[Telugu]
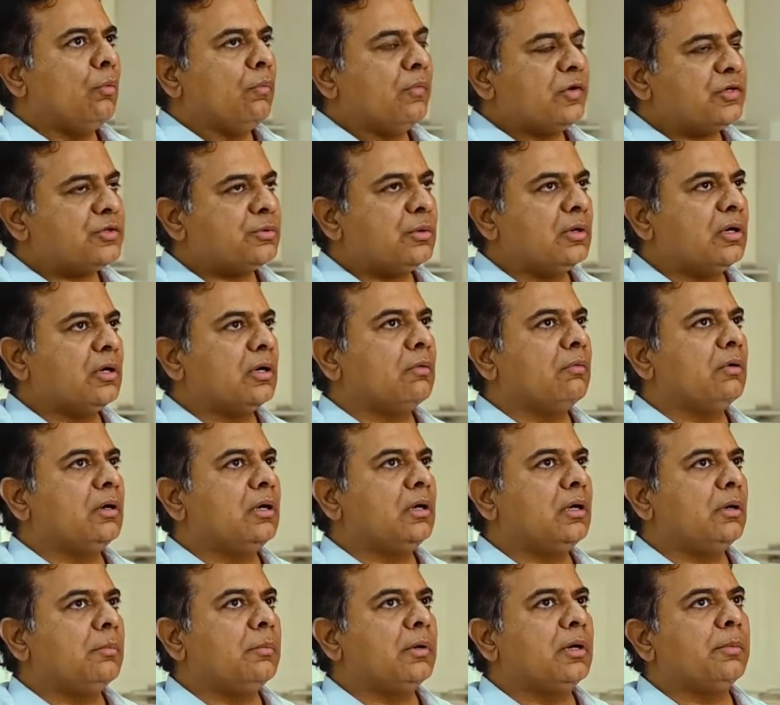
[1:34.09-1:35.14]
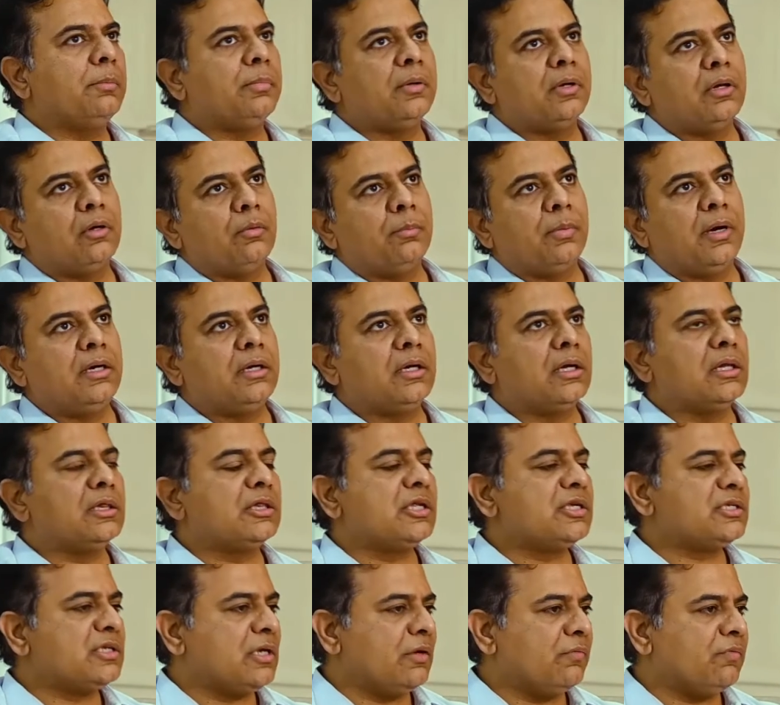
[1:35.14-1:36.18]
విశ్వనగరం అంటే మన పిల్లలు బయటికి
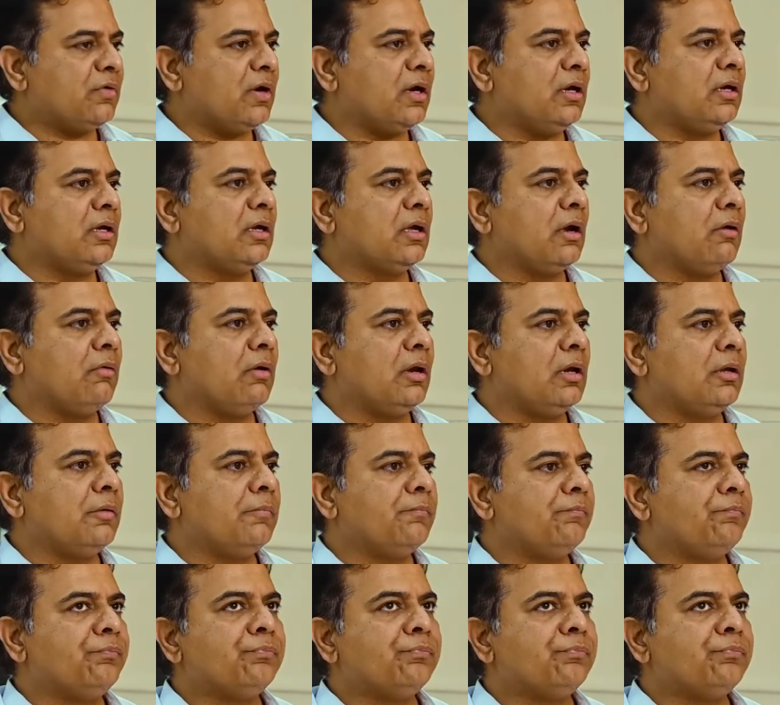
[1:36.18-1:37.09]
వెళ్తే సేఫ్గా ఇంటికి రావాలి